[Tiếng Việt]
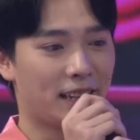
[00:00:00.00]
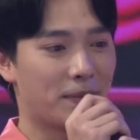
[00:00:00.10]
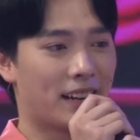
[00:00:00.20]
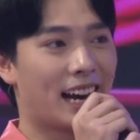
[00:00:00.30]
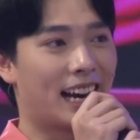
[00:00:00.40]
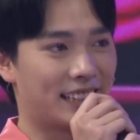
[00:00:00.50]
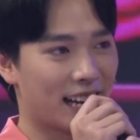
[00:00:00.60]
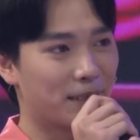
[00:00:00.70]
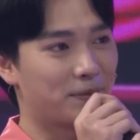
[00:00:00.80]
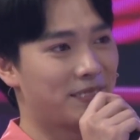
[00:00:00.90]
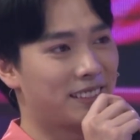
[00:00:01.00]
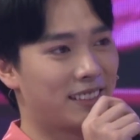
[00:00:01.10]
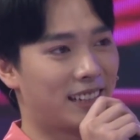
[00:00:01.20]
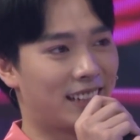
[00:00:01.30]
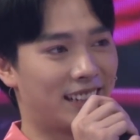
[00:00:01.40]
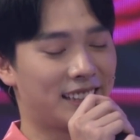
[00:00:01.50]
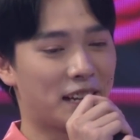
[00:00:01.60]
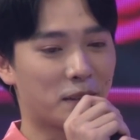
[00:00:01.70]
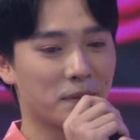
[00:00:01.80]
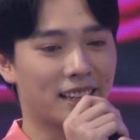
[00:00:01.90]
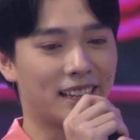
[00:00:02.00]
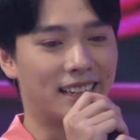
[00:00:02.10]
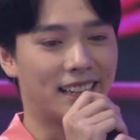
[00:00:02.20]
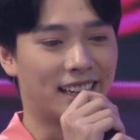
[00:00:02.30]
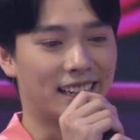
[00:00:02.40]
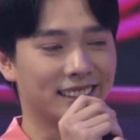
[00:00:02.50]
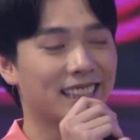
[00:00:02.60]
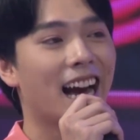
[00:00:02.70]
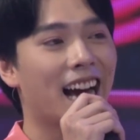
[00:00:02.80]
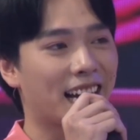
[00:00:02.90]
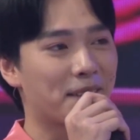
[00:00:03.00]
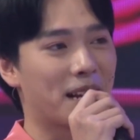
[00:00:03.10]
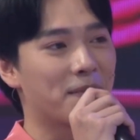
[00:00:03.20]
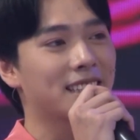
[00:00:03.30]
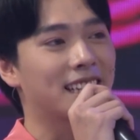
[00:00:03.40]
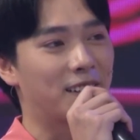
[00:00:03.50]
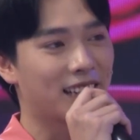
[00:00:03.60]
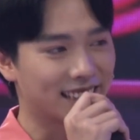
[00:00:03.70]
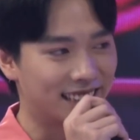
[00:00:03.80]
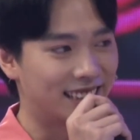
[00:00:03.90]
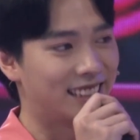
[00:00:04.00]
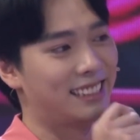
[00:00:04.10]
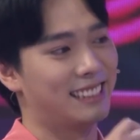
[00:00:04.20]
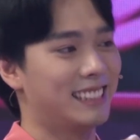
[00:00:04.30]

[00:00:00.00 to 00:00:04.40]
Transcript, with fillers: Em là Hải Nam. Đây cũng là lần thứ hai em đến với Sàn Đấu Ca Từ.